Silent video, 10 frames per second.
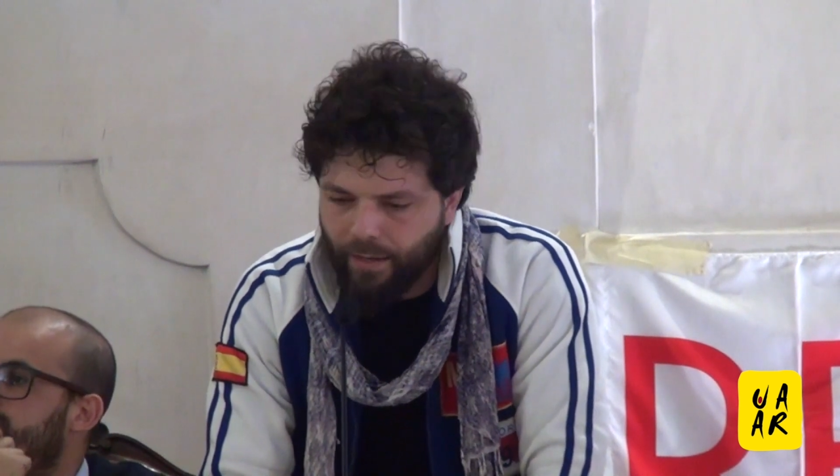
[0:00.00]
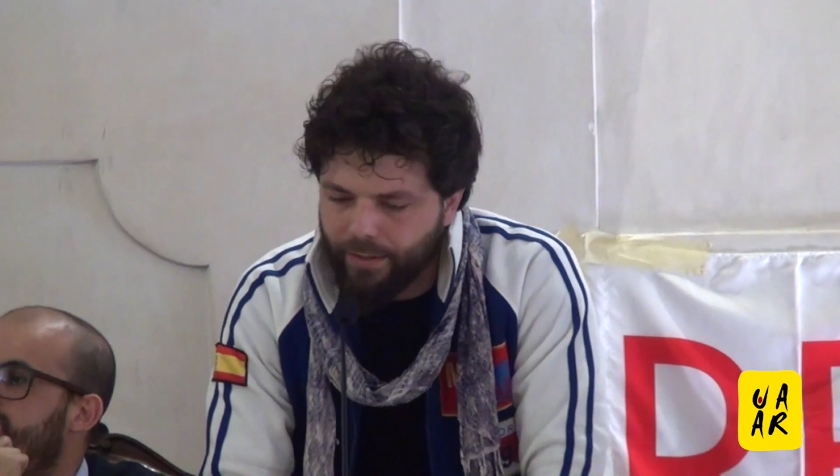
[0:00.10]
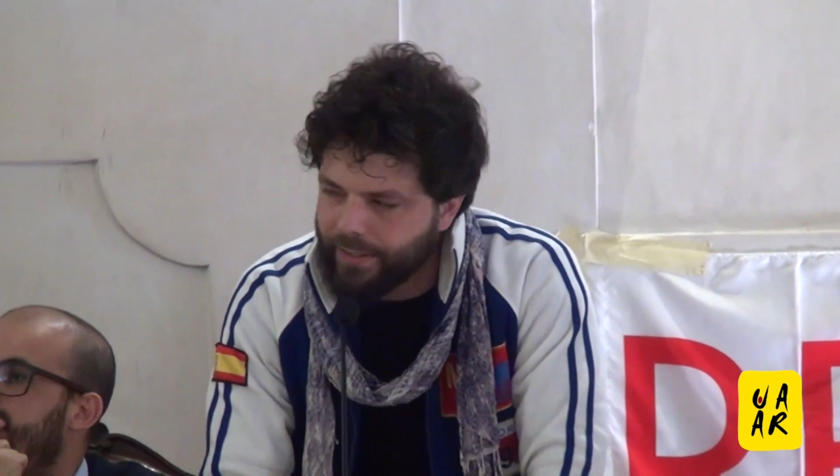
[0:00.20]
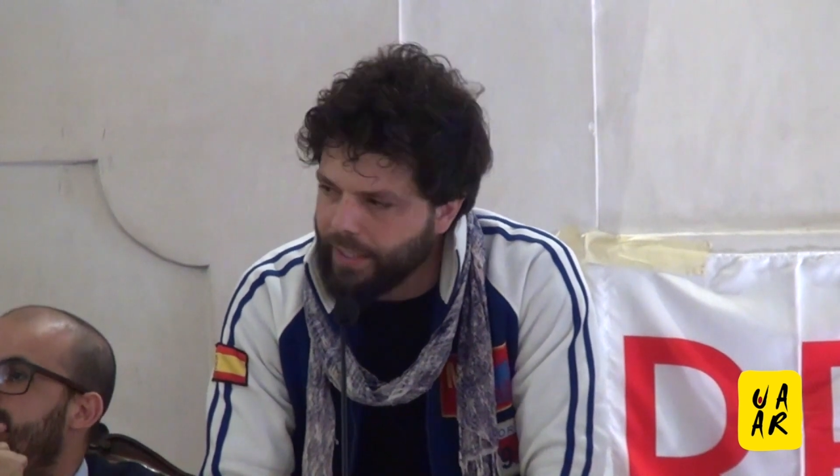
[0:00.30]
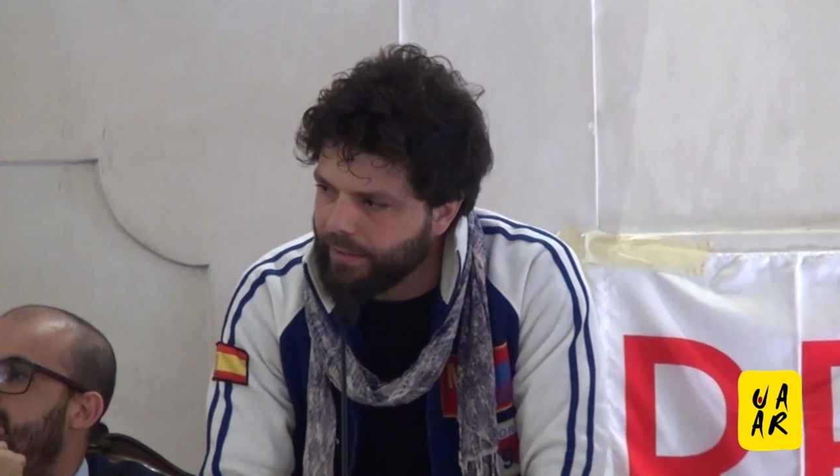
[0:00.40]

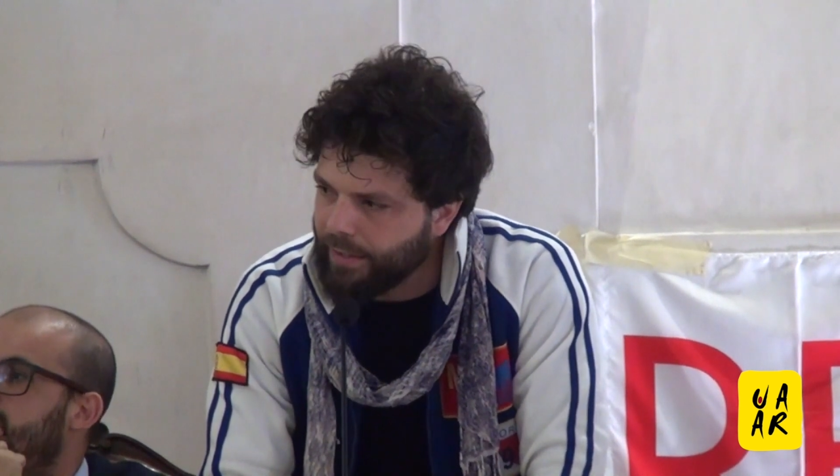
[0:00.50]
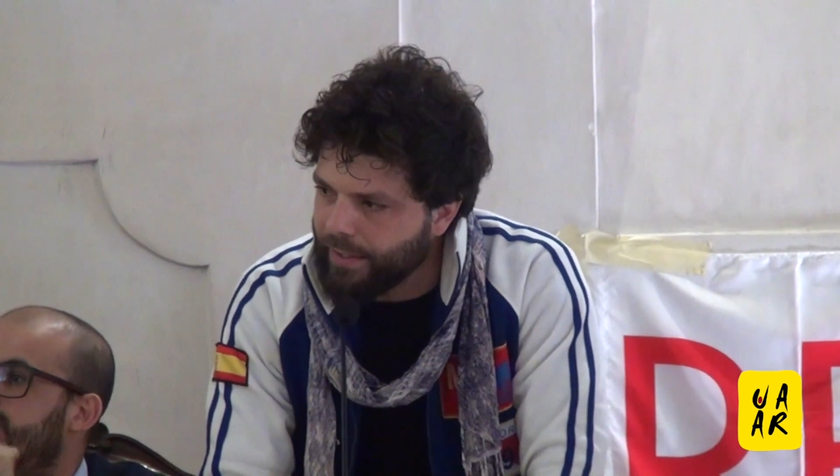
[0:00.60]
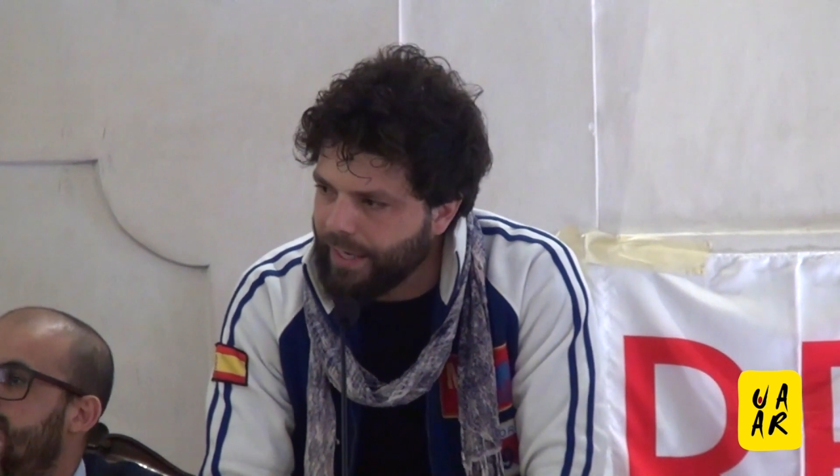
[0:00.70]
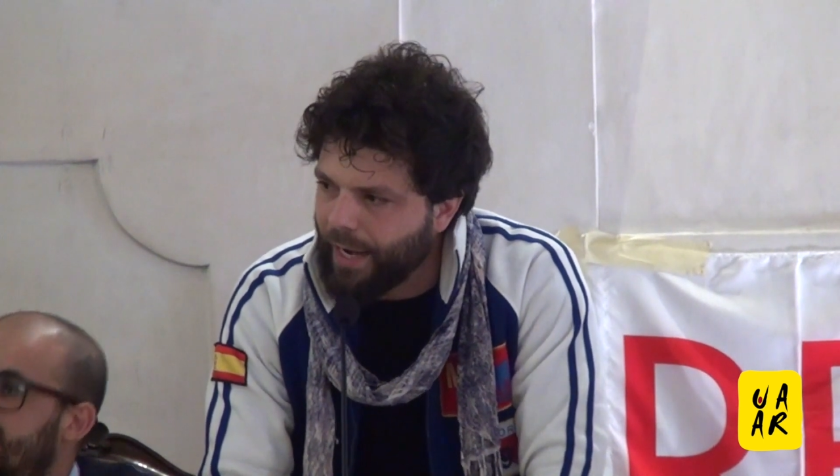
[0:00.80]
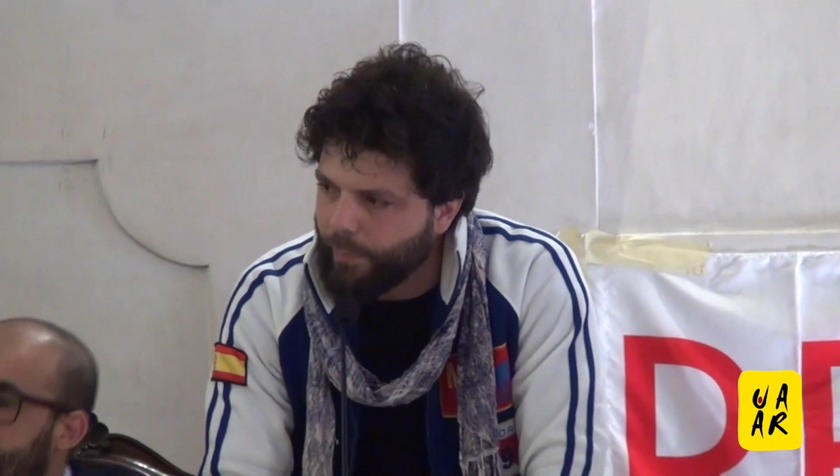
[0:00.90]
di
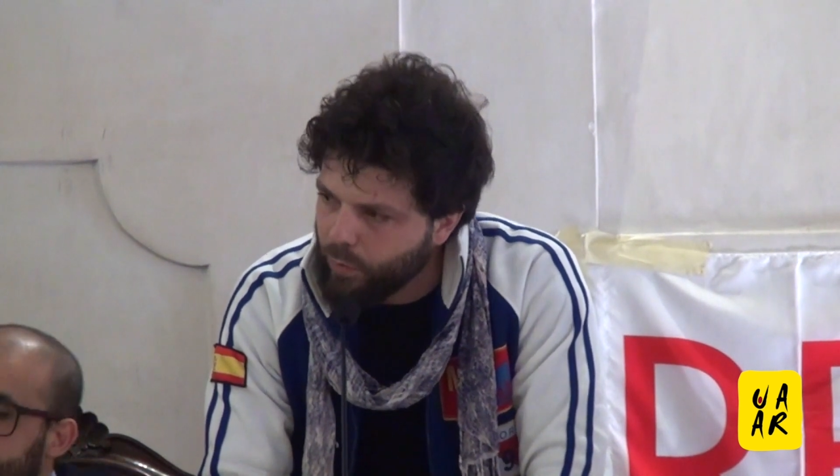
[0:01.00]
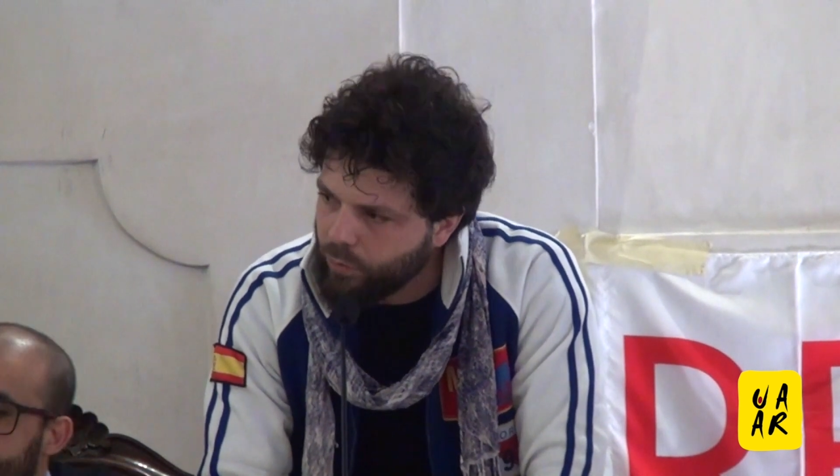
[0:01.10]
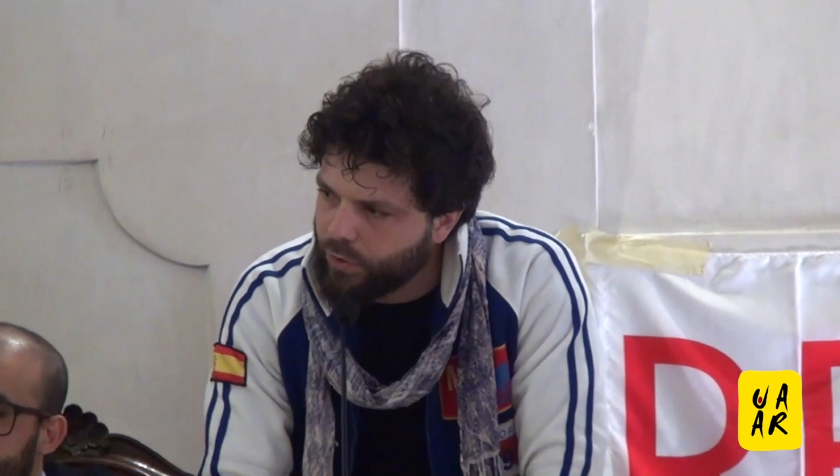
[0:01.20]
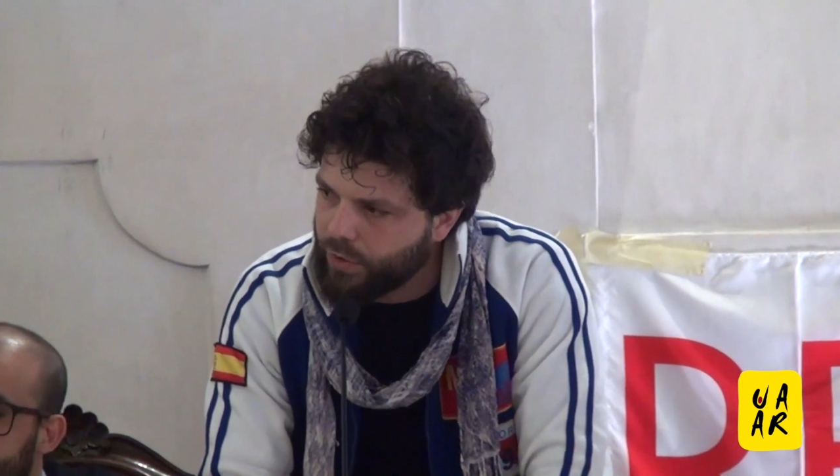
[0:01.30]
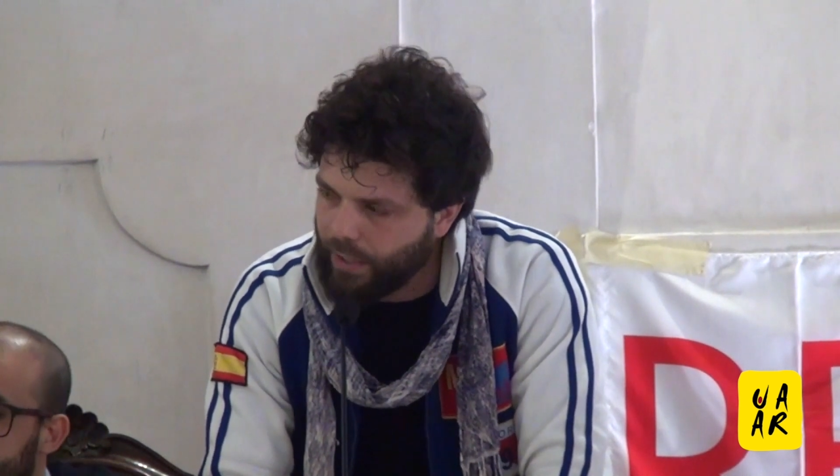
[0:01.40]
sentire la
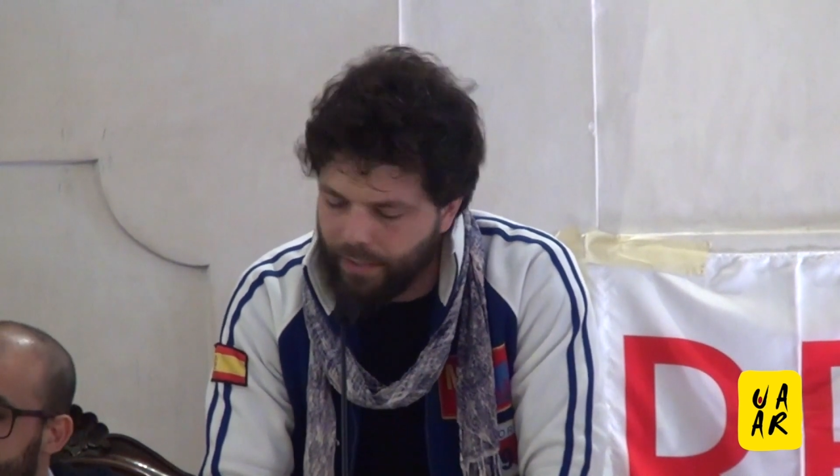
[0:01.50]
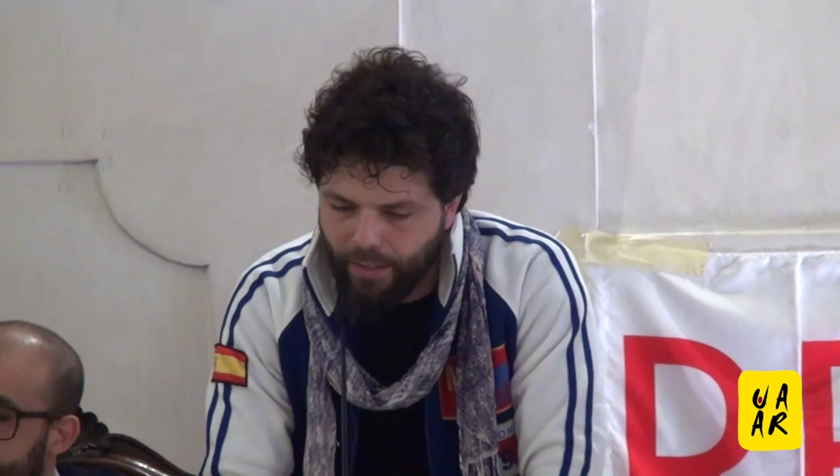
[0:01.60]
puzza